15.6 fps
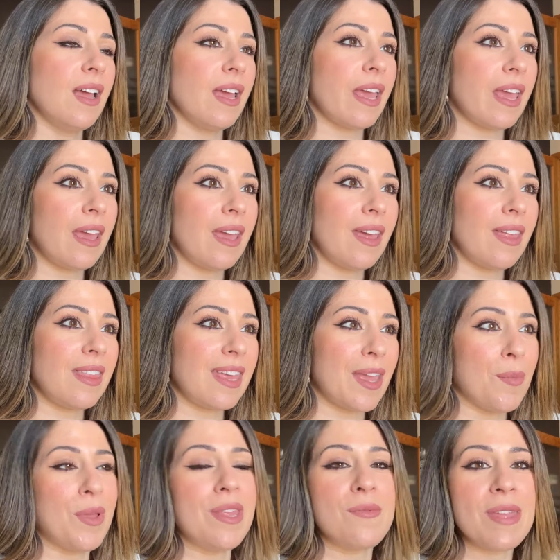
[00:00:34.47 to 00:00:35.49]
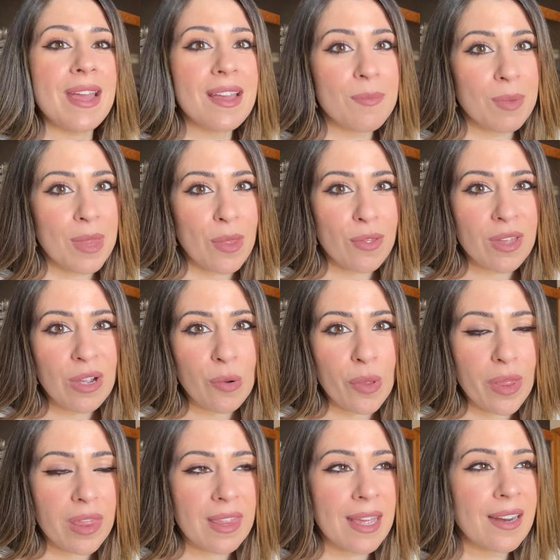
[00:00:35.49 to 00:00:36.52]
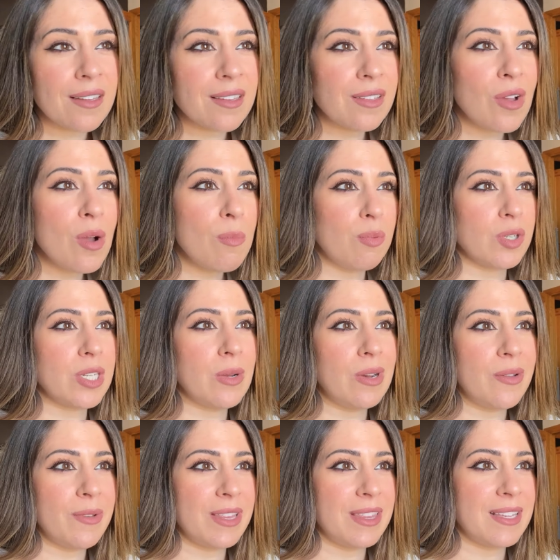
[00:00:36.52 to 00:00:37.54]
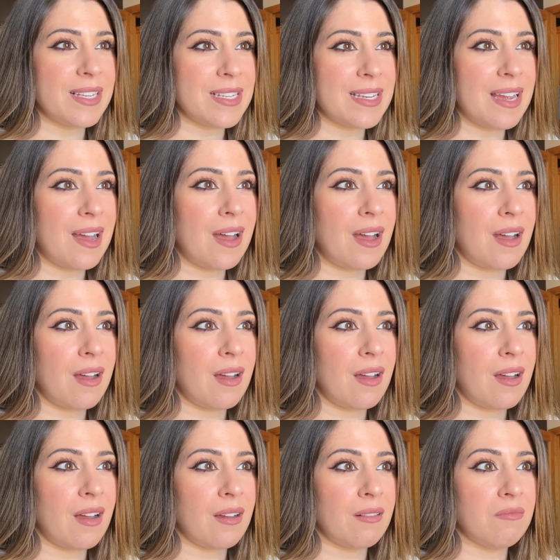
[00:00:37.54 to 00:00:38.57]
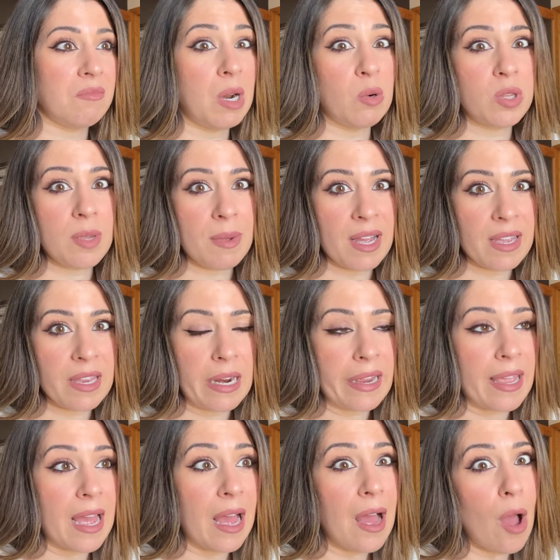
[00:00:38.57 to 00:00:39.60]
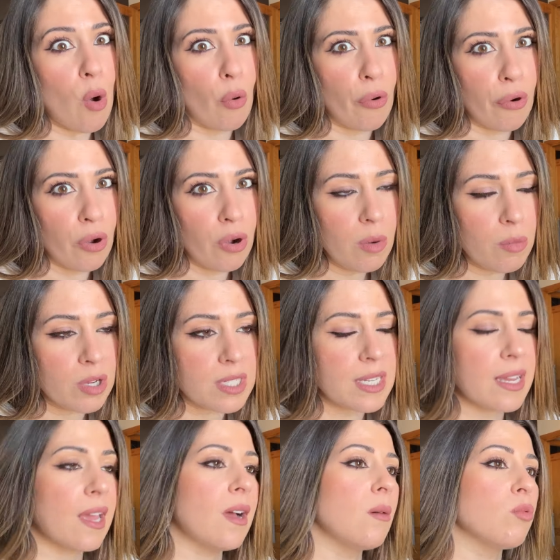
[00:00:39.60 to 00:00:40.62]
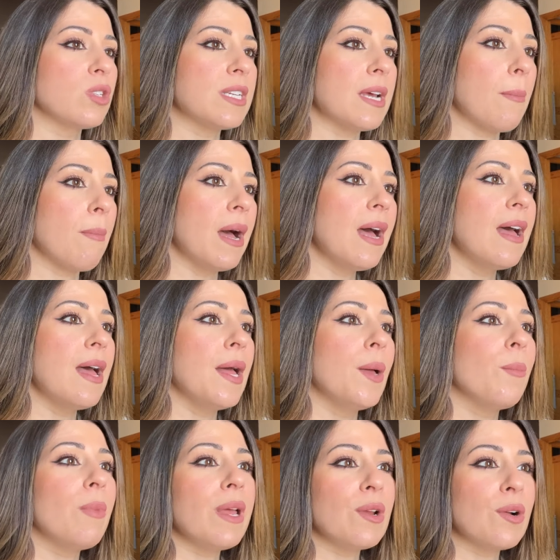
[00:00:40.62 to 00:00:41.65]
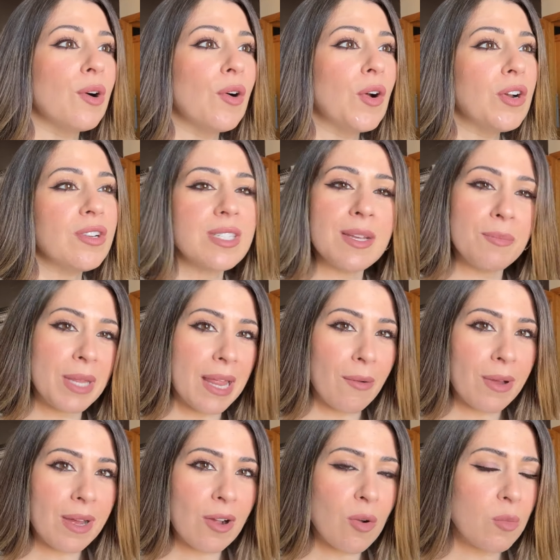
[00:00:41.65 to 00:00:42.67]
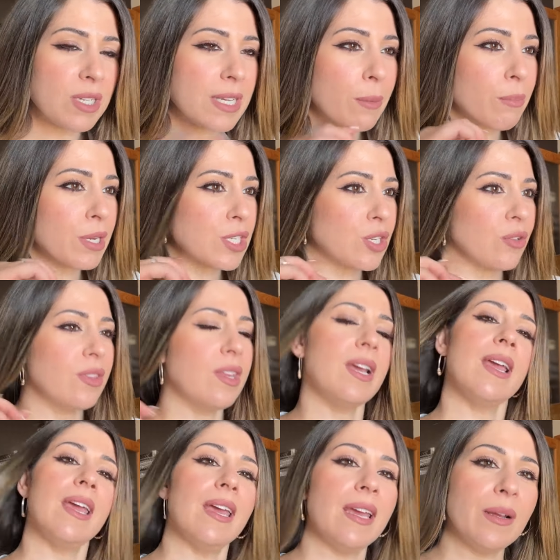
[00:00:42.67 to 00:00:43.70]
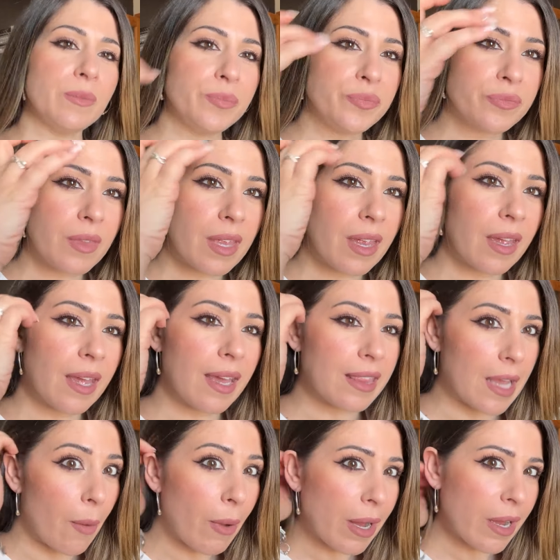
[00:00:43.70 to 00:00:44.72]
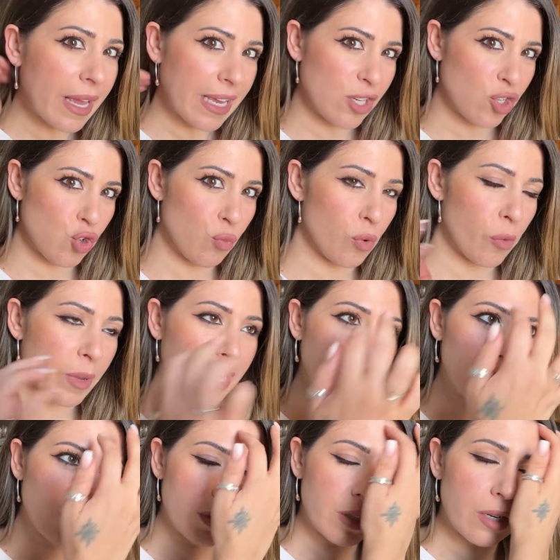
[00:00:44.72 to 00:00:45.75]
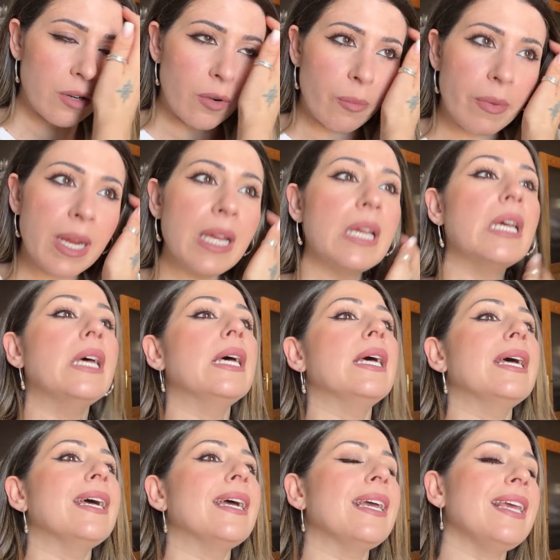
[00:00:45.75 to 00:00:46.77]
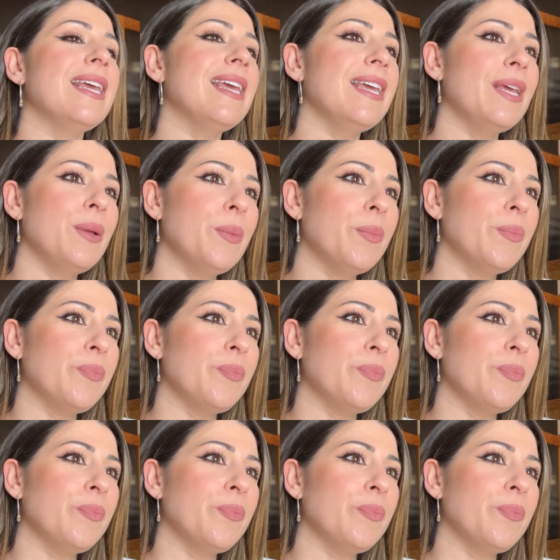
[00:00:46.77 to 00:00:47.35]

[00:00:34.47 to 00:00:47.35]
eh, dije, madre mía, qué pedazo de concierto, posiblemente sea la última gira que haga, o no, puede ser que haga muchas más, pero no sé, me daba como esa impresión de que estaba en su momento este hombre. Y,